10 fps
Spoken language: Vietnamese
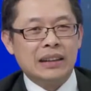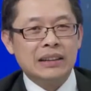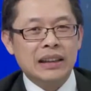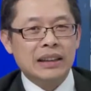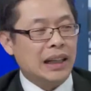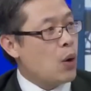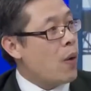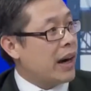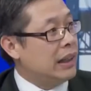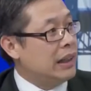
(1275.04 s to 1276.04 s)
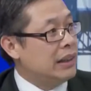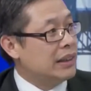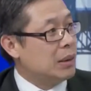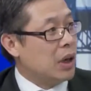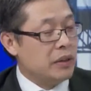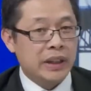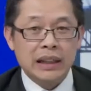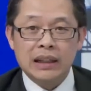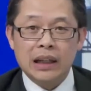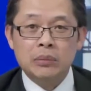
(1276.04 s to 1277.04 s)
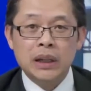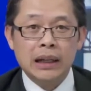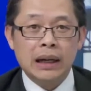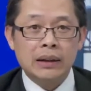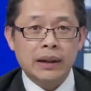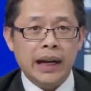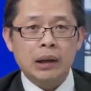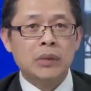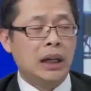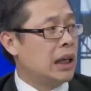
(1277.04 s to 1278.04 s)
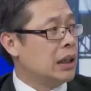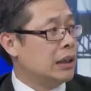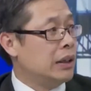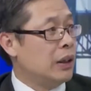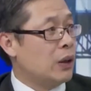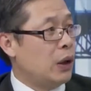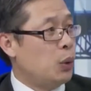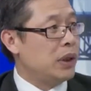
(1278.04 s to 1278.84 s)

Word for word: tự nhiên cái là hoảng lên là bởi vì đó là 10 dạ. lần nó khác 10 lần có